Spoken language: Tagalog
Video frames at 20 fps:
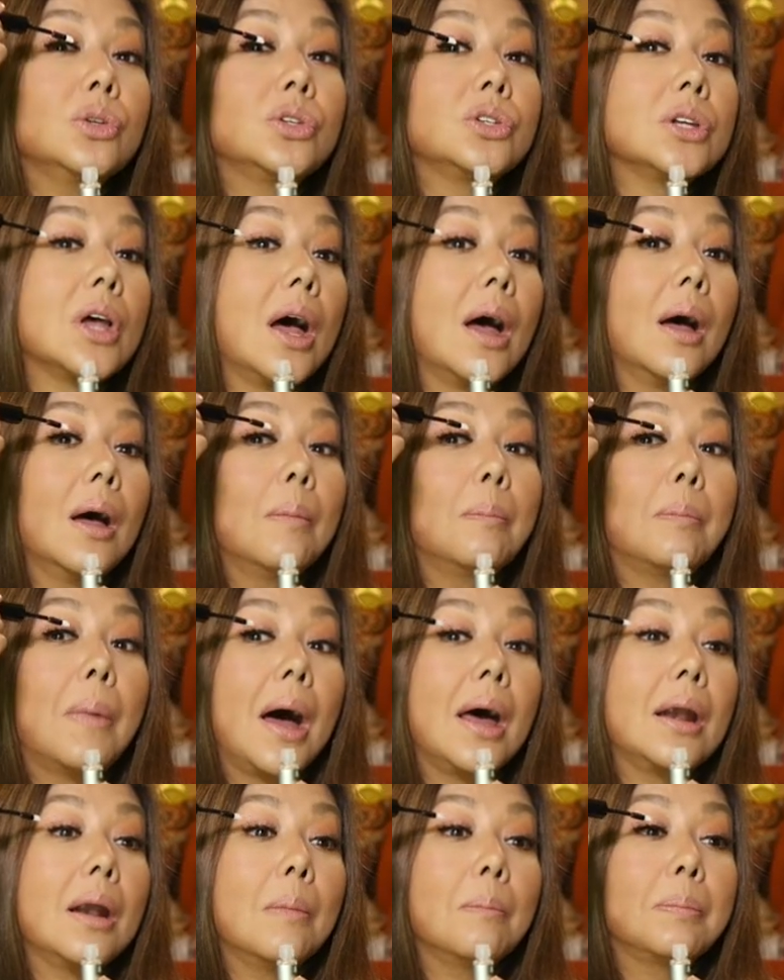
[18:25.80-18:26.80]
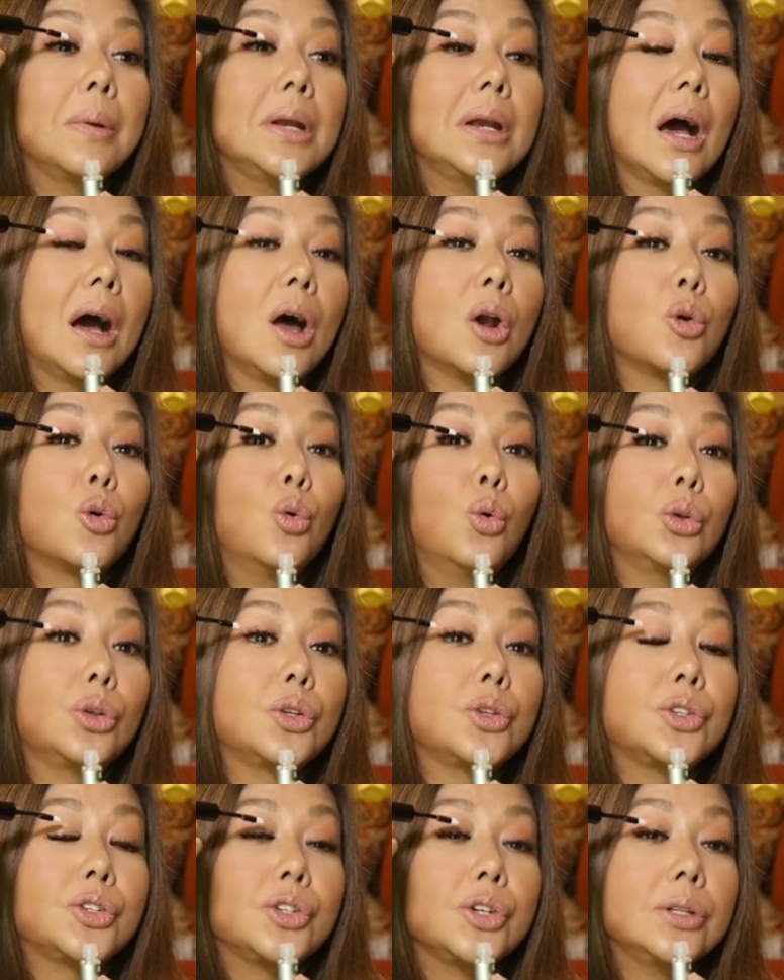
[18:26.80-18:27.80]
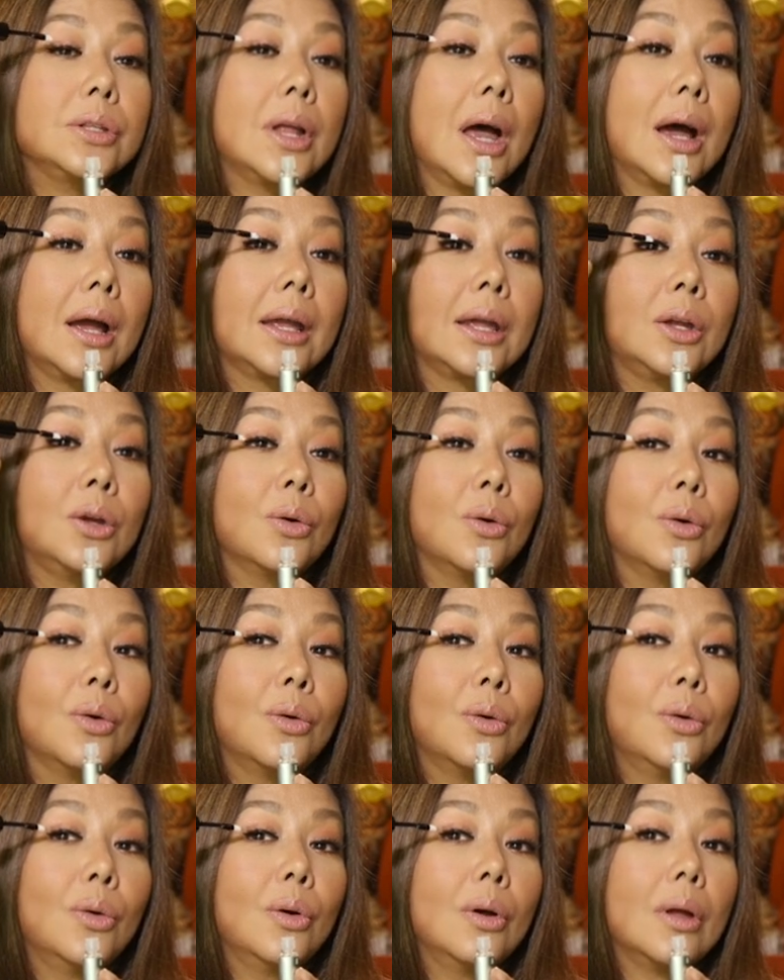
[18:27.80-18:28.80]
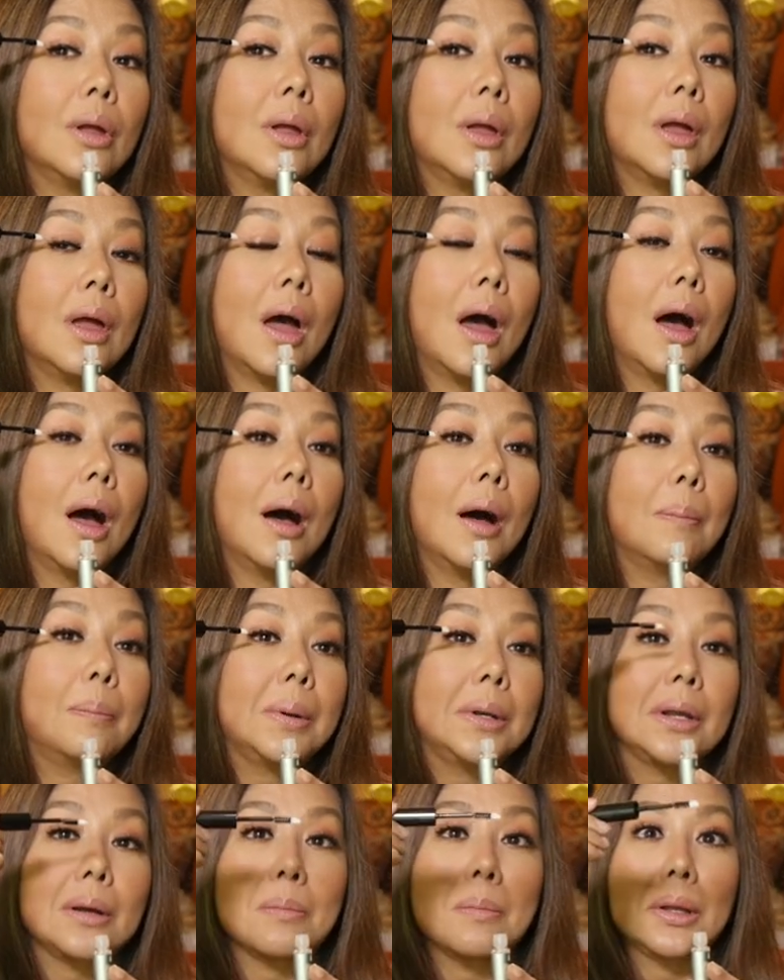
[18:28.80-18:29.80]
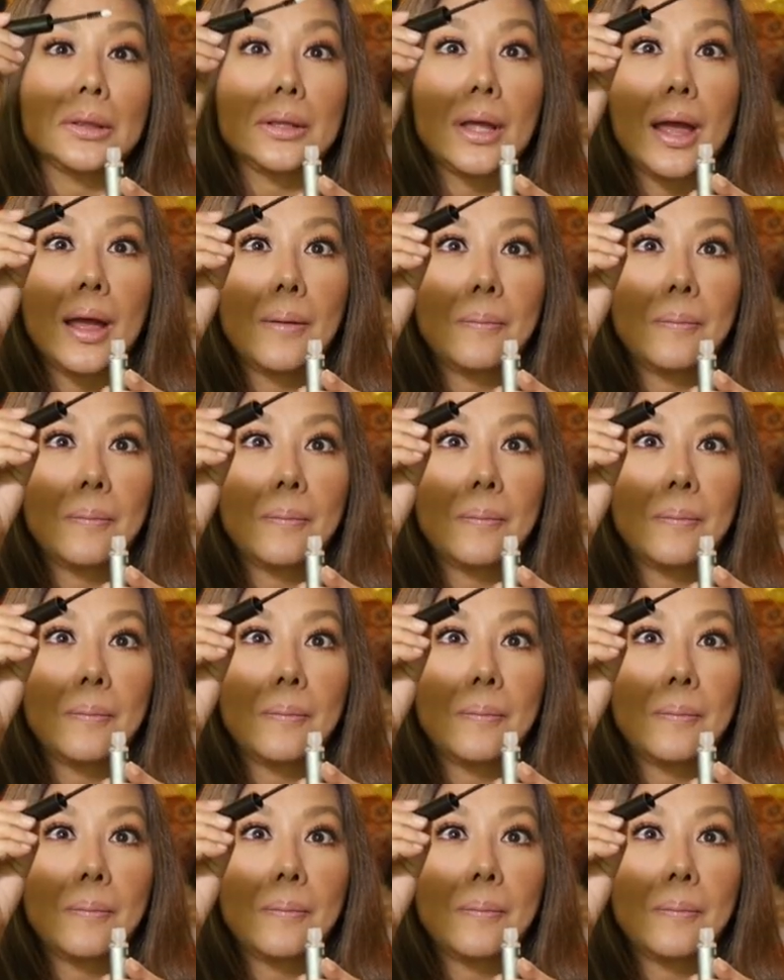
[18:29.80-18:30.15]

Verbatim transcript: sa parang pinaka-roots ng iyong uh, ah, pilikmata.